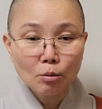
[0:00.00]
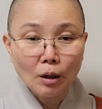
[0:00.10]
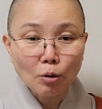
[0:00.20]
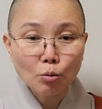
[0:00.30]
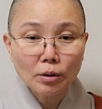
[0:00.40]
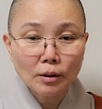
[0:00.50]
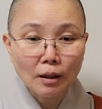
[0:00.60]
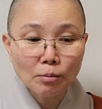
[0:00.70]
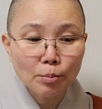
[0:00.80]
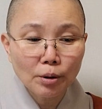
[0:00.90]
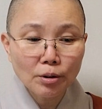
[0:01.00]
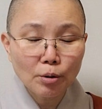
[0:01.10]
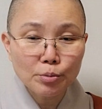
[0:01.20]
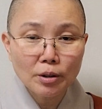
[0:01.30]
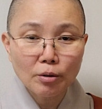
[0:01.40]
다른 우리 다른 병이
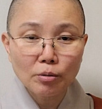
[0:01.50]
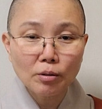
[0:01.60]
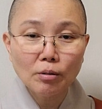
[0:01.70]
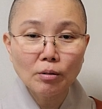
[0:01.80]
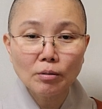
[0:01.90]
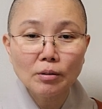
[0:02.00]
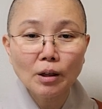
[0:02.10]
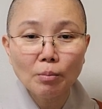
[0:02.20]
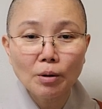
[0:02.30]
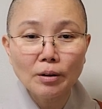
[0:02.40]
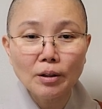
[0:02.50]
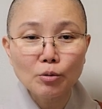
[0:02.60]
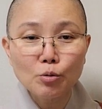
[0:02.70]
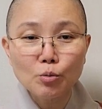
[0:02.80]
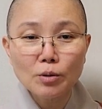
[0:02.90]
없어요. 그거 그게
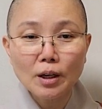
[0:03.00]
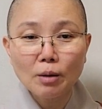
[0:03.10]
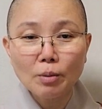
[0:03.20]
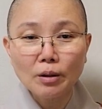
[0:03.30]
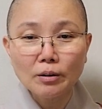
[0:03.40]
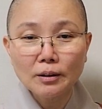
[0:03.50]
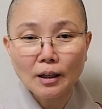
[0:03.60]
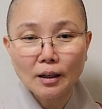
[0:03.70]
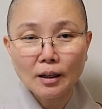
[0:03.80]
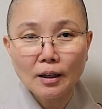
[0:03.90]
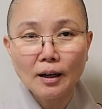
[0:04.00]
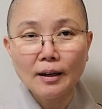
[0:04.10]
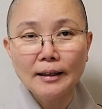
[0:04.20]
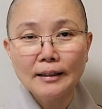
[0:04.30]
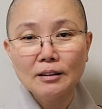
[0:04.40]
병이에요. 중생의 병은 딱
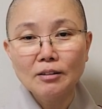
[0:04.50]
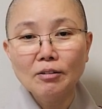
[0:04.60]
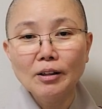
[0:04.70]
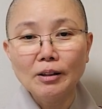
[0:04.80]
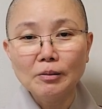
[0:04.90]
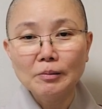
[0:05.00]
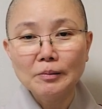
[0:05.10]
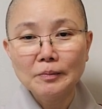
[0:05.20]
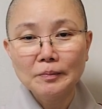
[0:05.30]
하나 그거예요.